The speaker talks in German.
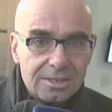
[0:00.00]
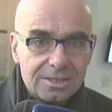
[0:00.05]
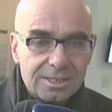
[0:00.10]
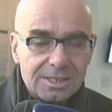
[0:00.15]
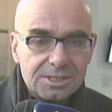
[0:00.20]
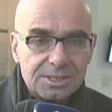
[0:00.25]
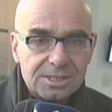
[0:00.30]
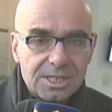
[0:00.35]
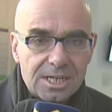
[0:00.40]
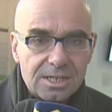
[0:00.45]

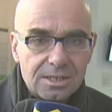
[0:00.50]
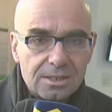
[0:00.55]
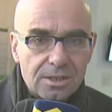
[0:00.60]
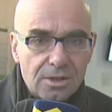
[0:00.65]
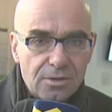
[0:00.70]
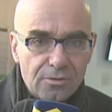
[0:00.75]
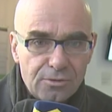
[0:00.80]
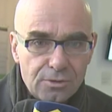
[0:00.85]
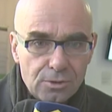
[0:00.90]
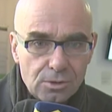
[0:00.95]
Das sagen
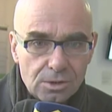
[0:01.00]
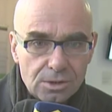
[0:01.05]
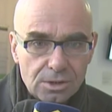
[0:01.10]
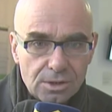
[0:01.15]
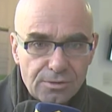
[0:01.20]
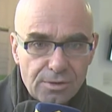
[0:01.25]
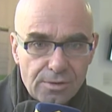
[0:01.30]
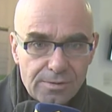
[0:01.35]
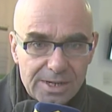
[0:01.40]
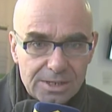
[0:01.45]

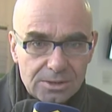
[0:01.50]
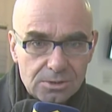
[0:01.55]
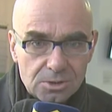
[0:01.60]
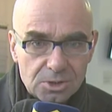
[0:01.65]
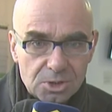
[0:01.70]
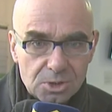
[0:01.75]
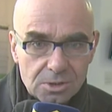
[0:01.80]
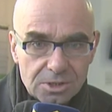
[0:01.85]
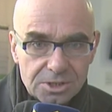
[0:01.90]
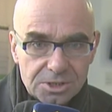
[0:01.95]
führende
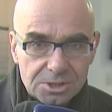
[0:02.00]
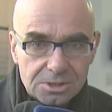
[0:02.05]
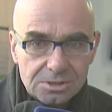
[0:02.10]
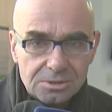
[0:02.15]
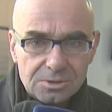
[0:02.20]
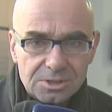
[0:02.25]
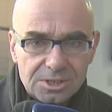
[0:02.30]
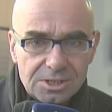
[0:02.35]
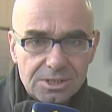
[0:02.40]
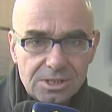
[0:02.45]
Verwaltungsjuristen
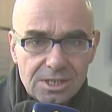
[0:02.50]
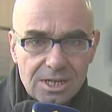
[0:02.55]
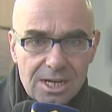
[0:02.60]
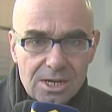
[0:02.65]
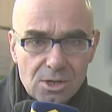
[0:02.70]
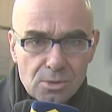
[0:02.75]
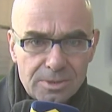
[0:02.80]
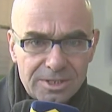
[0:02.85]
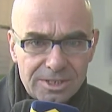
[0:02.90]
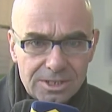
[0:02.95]
und ihre
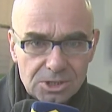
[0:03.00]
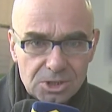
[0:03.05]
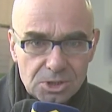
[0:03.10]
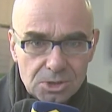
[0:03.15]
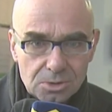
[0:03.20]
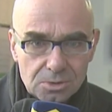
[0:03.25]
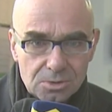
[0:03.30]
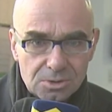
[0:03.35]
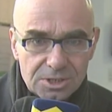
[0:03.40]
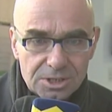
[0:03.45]

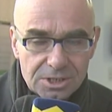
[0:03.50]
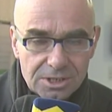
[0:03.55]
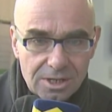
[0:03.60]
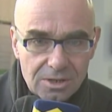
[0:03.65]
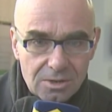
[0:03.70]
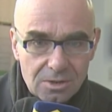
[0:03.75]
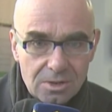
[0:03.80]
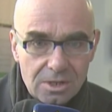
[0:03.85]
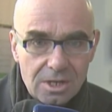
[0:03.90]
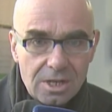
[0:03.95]
Argumentation
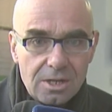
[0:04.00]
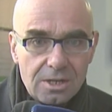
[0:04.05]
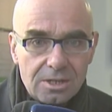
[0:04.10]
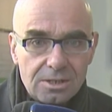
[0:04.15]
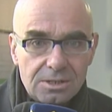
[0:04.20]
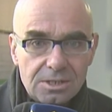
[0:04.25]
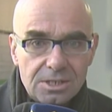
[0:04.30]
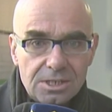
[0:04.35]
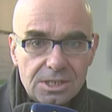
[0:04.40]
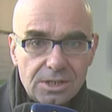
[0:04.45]
genau,
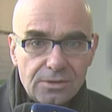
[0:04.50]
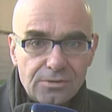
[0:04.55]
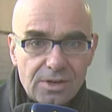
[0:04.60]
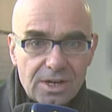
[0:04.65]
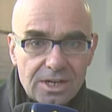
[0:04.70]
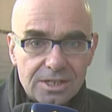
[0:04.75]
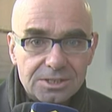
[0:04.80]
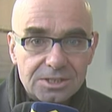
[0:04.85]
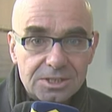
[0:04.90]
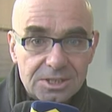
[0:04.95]
die
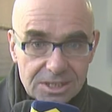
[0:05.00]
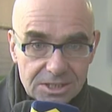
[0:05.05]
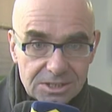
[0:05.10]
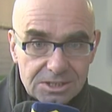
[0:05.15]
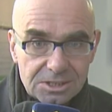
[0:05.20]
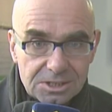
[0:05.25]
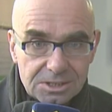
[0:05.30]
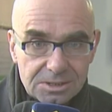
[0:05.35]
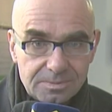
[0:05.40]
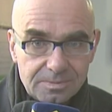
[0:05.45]
erfahren Sie
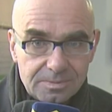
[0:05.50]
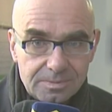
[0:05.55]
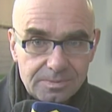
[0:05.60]
jetzt.